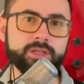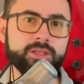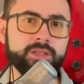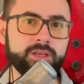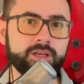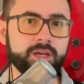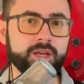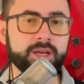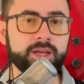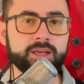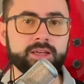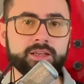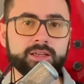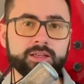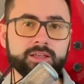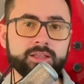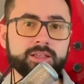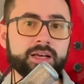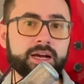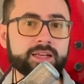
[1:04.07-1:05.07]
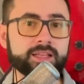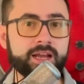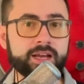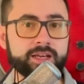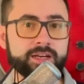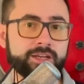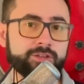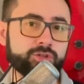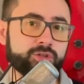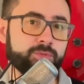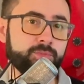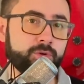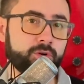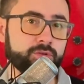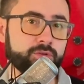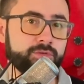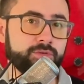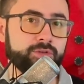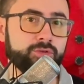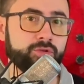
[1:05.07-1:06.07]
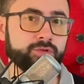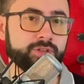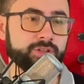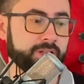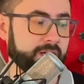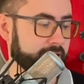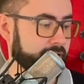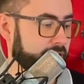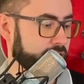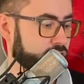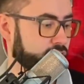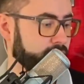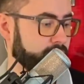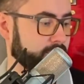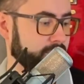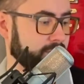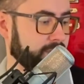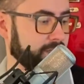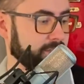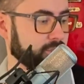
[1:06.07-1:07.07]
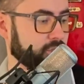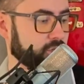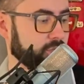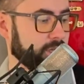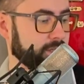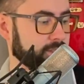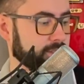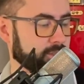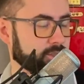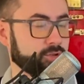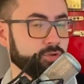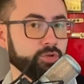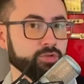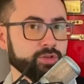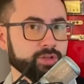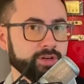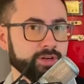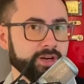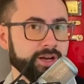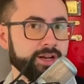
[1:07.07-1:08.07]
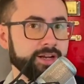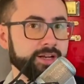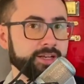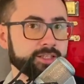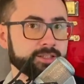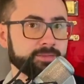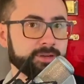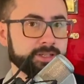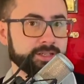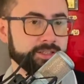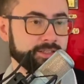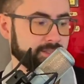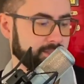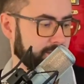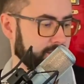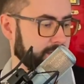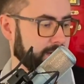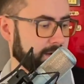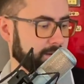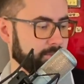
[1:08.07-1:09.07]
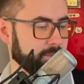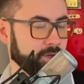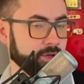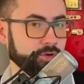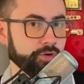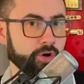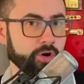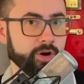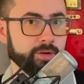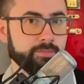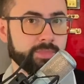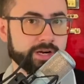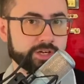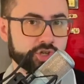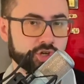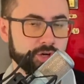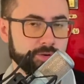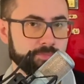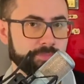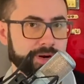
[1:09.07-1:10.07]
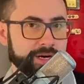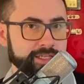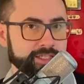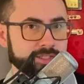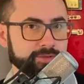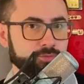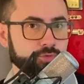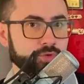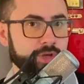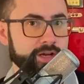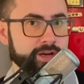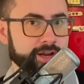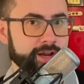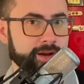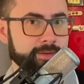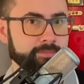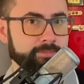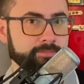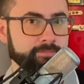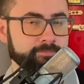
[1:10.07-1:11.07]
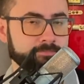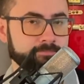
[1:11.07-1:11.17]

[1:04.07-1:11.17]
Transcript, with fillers: И, и э, иногда играются мертвые ноты, иногда живые, да. Начинается с ноты ре. Смотрите, играем мы ее большим пальцем, ударяем.